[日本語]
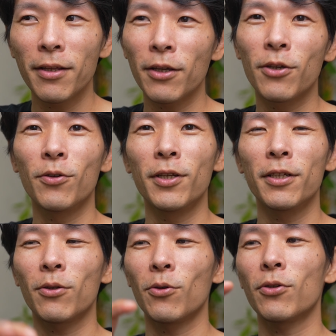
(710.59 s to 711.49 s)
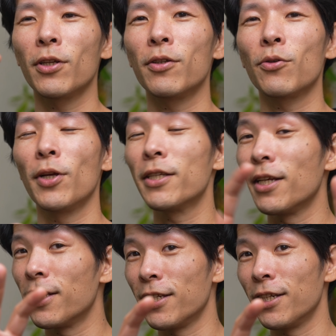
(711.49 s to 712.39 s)
急にその人たちは、その
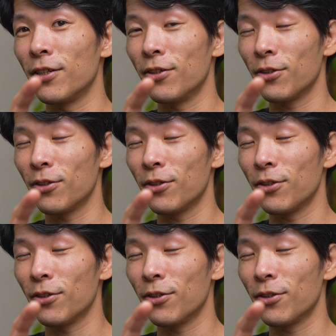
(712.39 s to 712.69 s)
SNS にいる、